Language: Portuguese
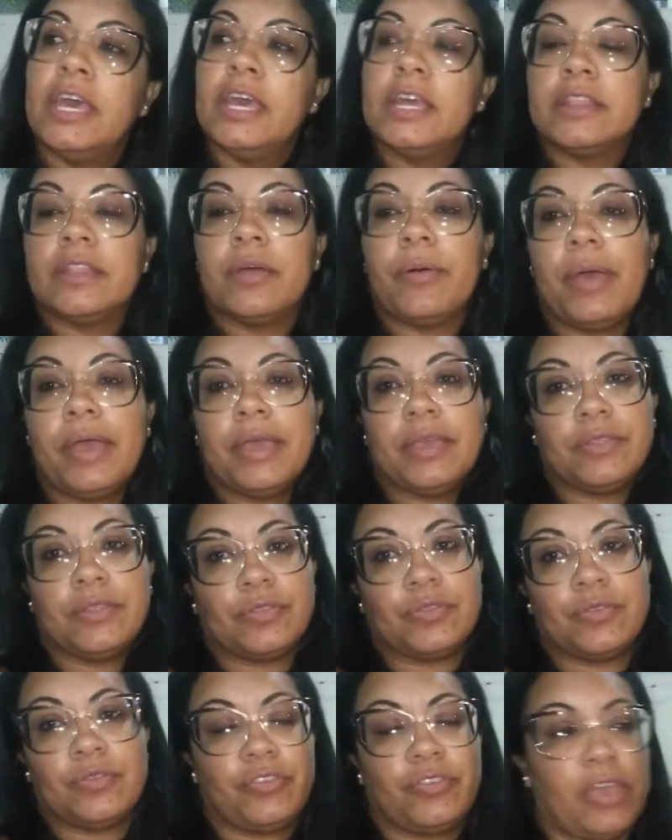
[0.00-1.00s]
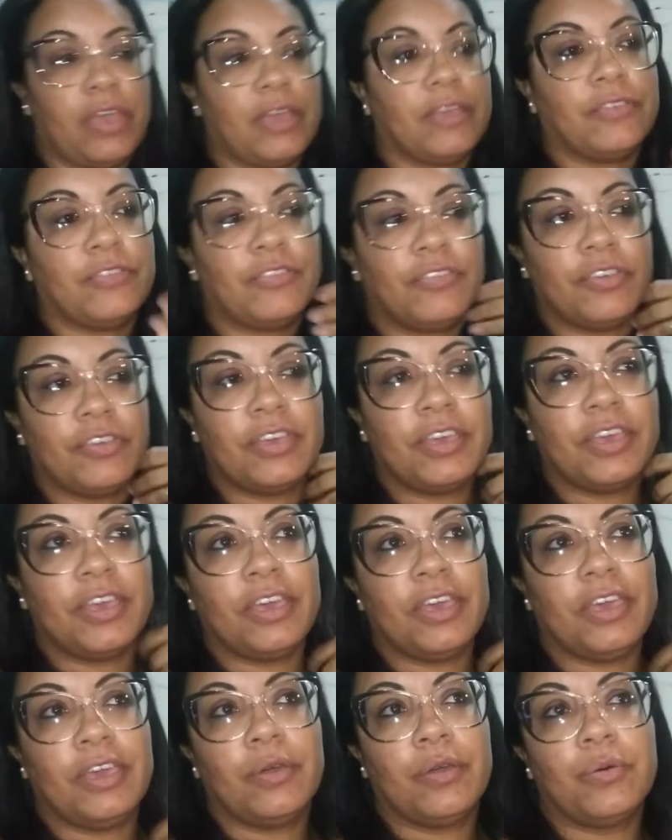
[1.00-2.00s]
Então é isso, gente.
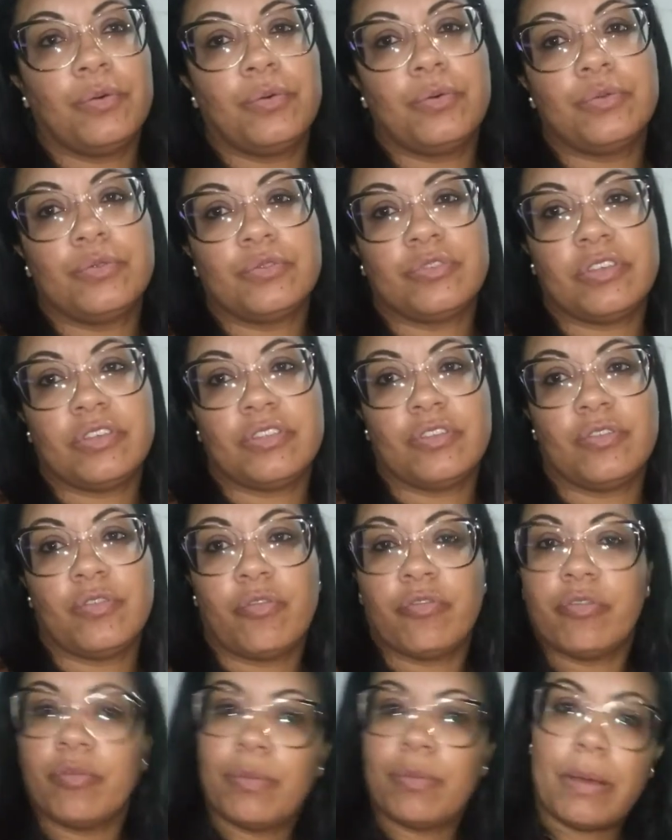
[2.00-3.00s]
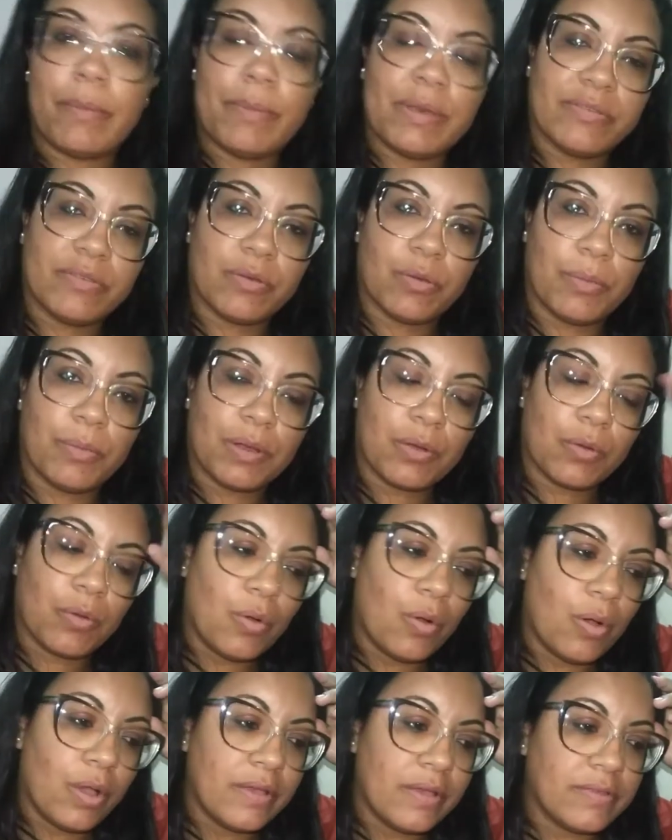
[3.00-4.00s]
Eu não sei se eu vou filmar mais alguma
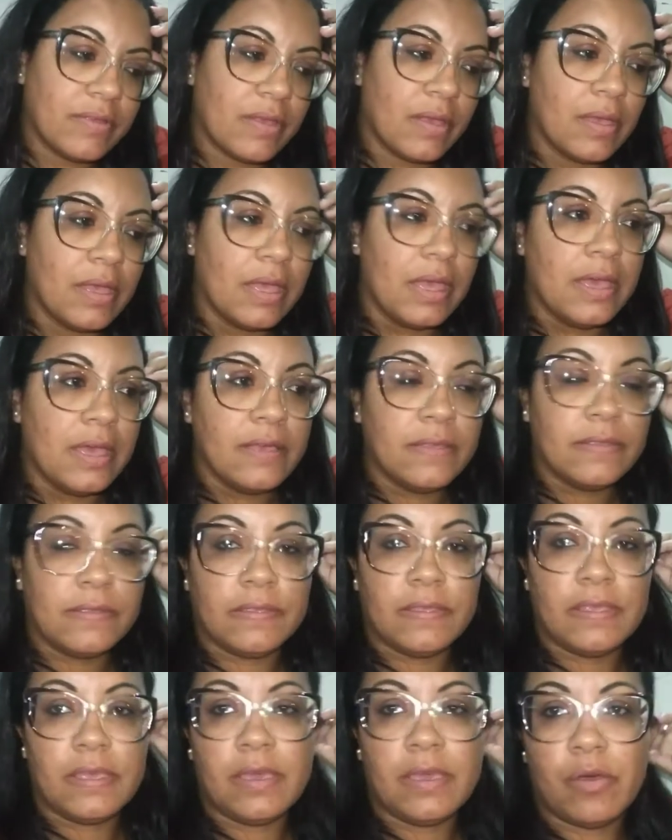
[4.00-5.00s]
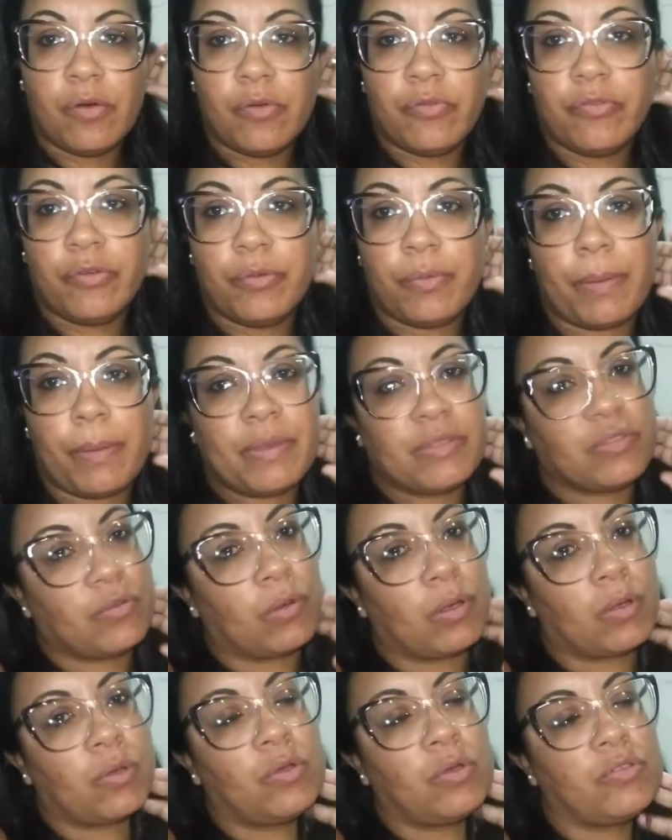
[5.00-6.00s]
coisa. Se eu filmar mais
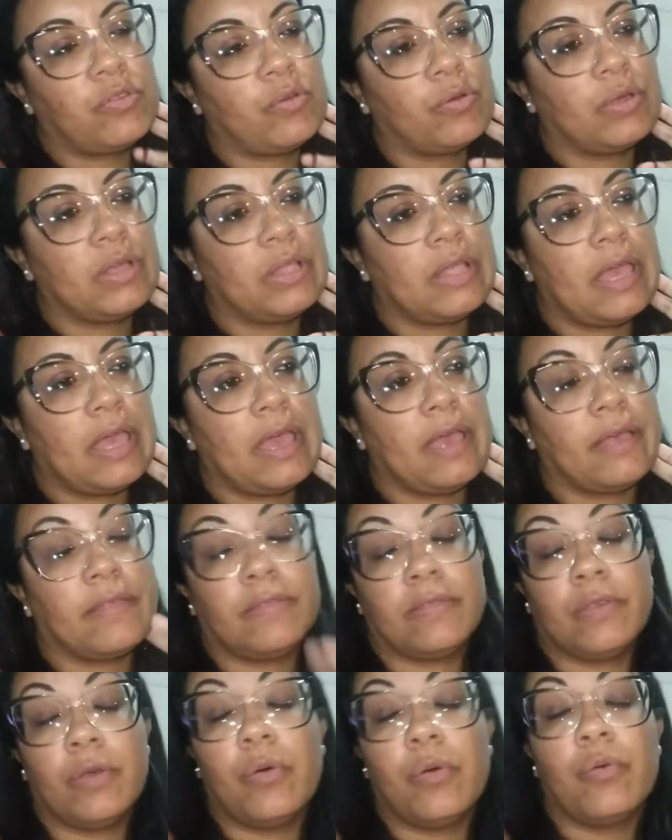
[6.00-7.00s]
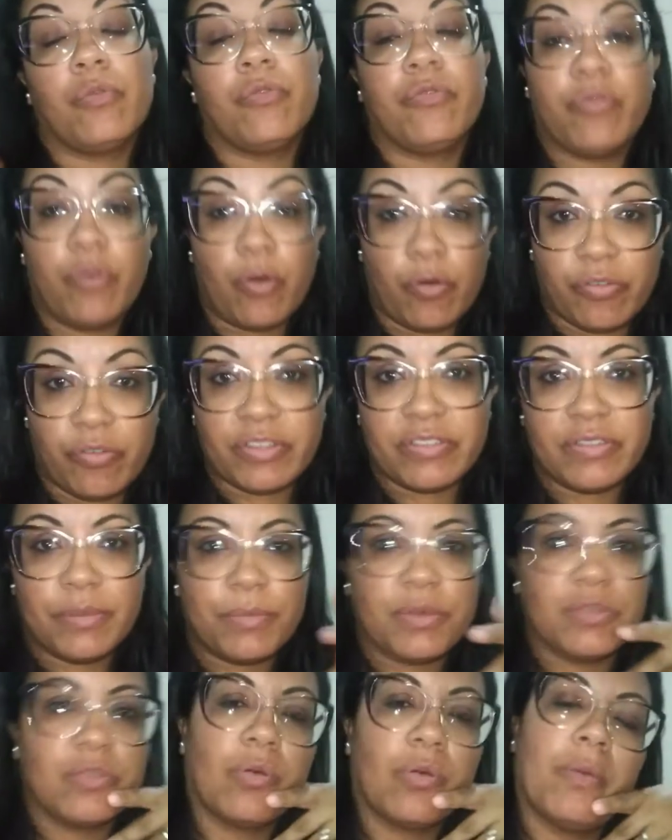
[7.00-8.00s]
alguma coisa, eu, é, se eu for fazer
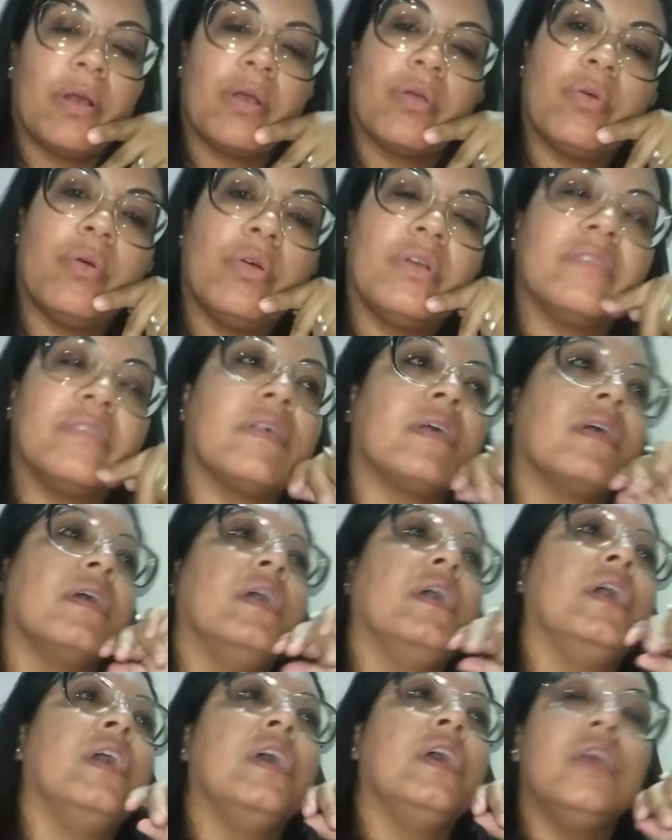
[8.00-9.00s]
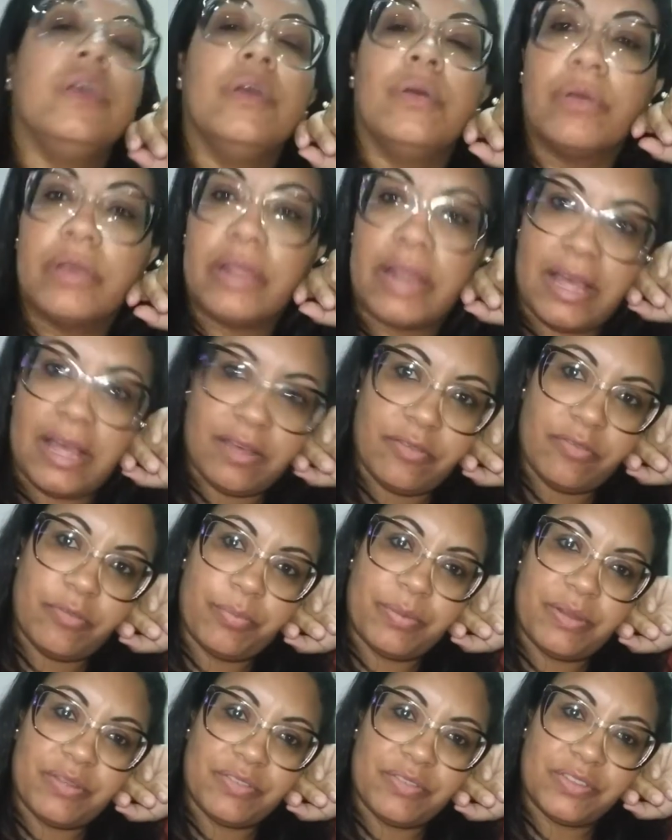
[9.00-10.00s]
mais alguma coisa, eu gravo
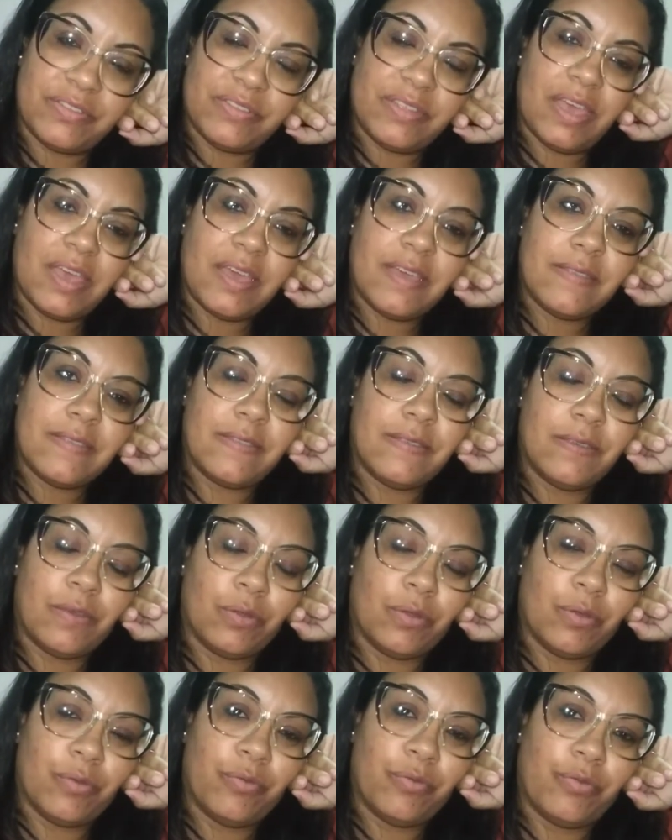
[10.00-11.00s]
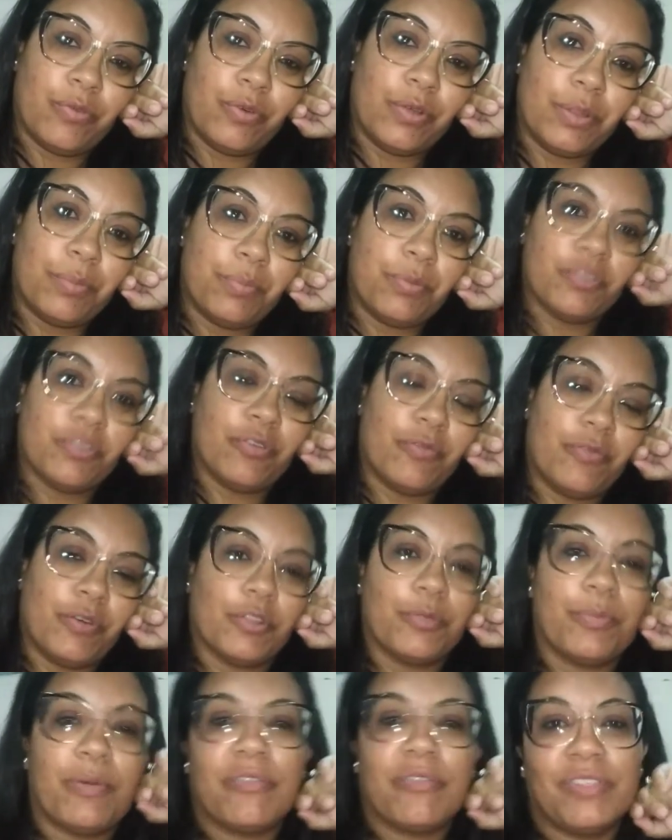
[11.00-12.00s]
pra vocês. Se eu não for, depois eu
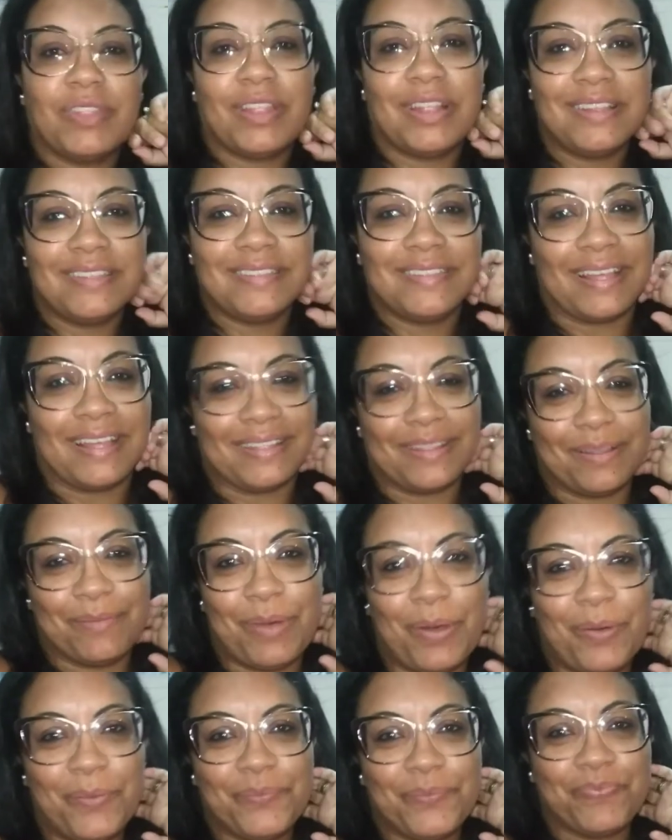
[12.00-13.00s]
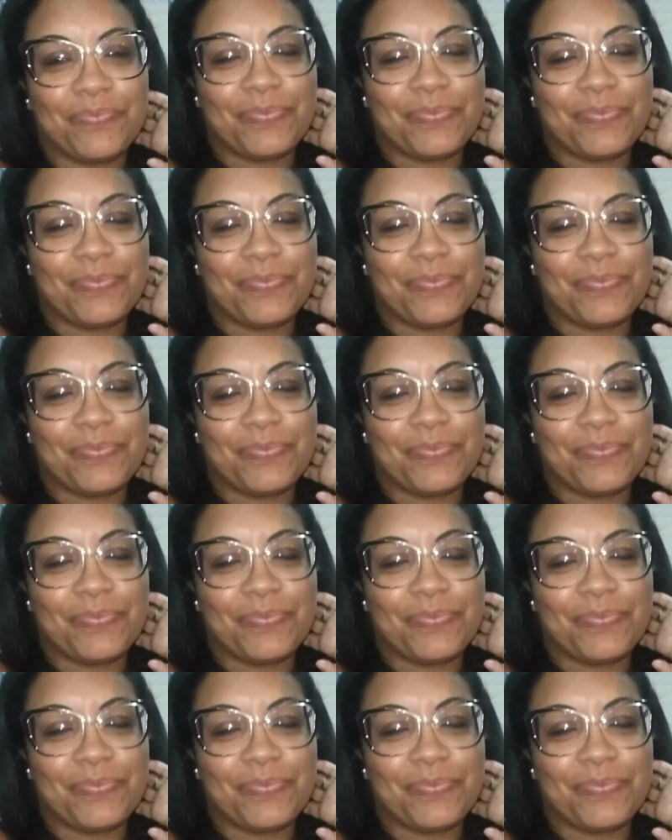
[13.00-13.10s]
volto pra finalizar, tá bom?